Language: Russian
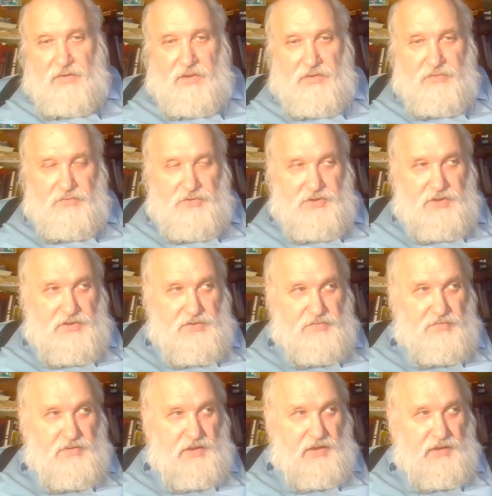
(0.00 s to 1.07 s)
литию-6
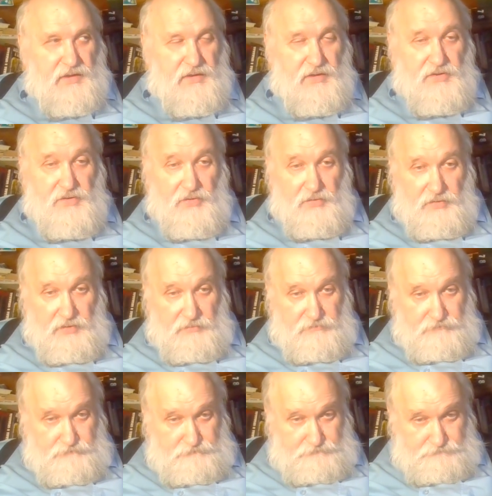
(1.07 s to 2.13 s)
ударить нейтроном
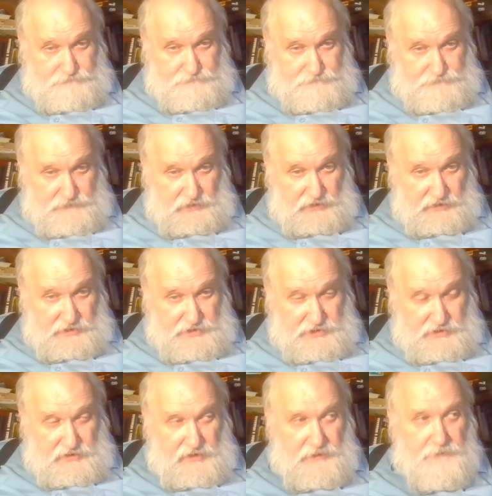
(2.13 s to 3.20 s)

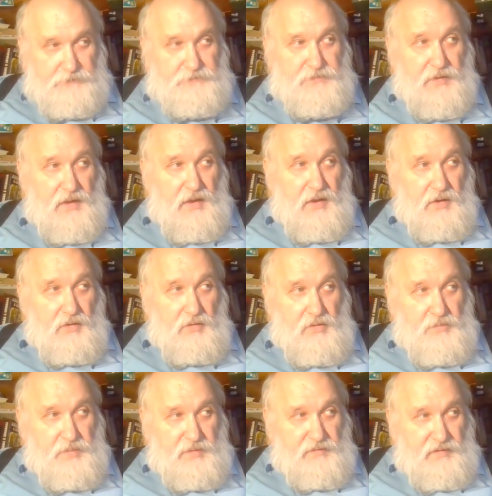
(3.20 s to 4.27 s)
хорошенько,
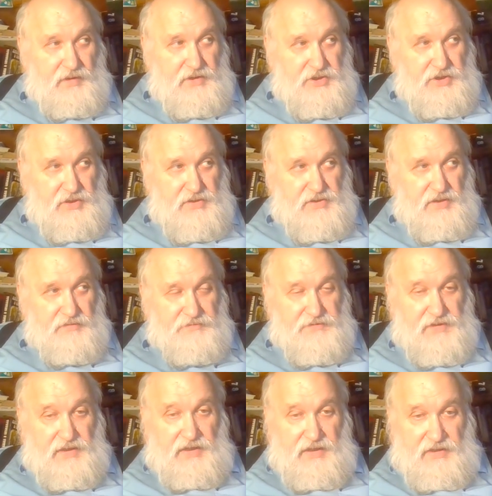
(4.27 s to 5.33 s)
он превратится в
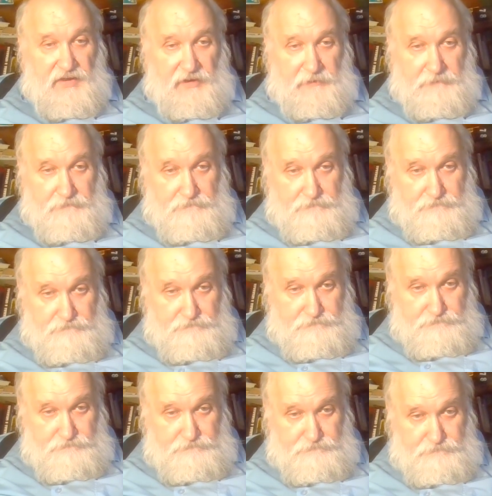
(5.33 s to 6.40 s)
тритий,
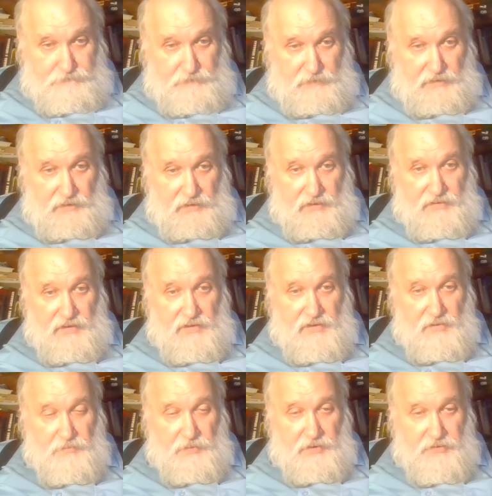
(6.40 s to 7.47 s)
это
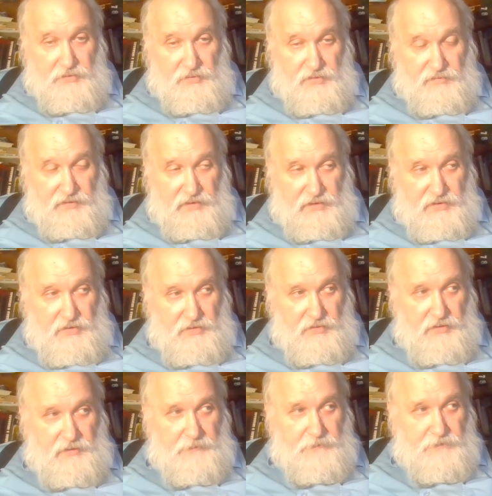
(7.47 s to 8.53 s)
один протон, два
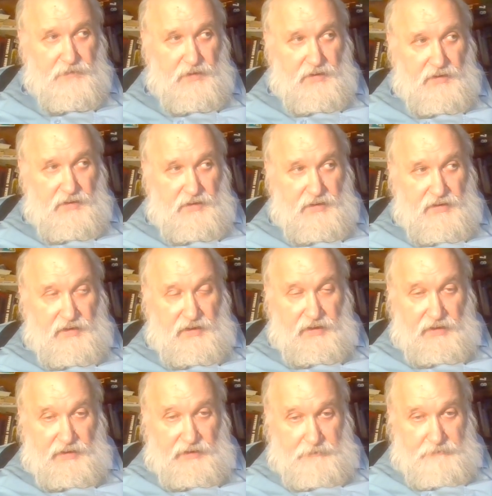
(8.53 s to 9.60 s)
нейтрона, и
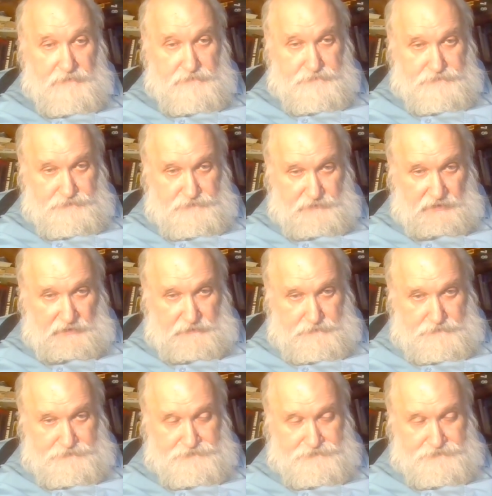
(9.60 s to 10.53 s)
гелий, да?